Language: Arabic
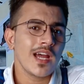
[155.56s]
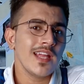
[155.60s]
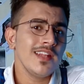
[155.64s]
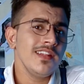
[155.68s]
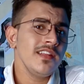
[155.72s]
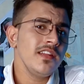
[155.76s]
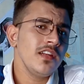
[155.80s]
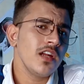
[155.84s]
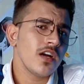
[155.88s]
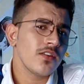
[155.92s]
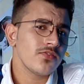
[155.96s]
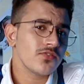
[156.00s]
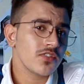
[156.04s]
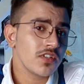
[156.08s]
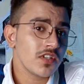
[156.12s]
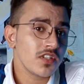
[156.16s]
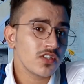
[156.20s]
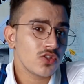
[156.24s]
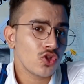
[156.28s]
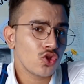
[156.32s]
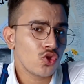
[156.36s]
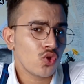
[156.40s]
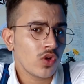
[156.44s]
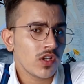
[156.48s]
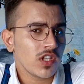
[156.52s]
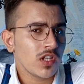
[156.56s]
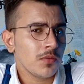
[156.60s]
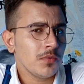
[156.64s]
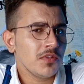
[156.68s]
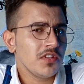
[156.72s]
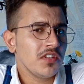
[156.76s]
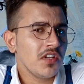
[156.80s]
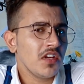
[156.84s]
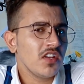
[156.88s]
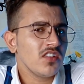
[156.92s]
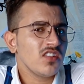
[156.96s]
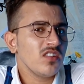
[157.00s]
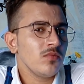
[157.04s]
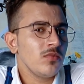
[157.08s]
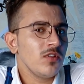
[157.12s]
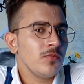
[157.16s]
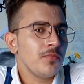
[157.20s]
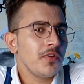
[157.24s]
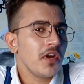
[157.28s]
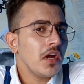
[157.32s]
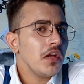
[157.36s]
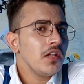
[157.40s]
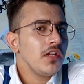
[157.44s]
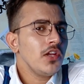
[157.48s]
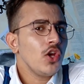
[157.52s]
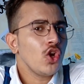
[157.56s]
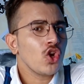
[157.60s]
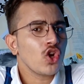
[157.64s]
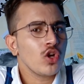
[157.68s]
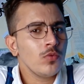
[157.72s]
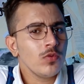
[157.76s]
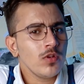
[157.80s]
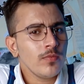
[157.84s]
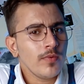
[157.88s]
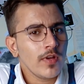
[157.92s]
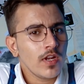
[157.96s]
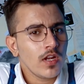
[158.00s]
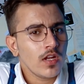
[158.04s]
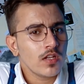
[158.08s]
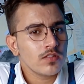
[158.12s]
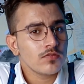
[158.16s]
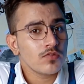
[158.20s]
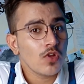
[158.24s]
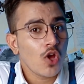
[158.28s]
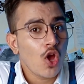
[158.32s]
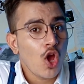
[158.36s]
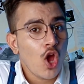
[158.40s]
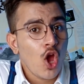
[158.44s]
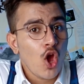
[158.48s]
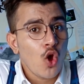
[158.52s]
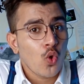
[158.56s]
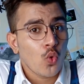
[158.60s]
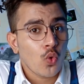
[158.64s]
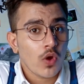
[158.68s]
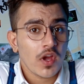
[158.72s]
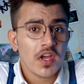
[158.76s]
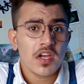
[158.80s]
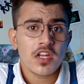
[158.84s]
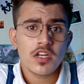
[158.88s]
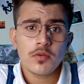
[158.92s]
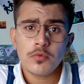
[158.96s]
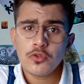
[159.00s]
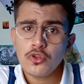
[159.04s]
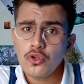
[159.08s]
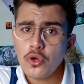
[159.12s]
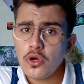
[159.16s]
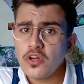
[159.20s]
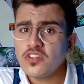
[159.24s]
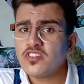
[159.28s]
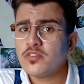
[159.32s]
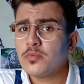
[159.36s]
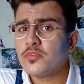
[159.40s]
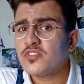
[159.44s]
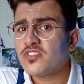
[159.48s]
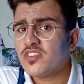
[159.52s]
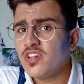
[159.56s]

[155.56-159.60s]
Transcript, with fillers: خليني أفترض أنه أنا بدي حزب ليبرالي يحكم البلد وغيري بده حزب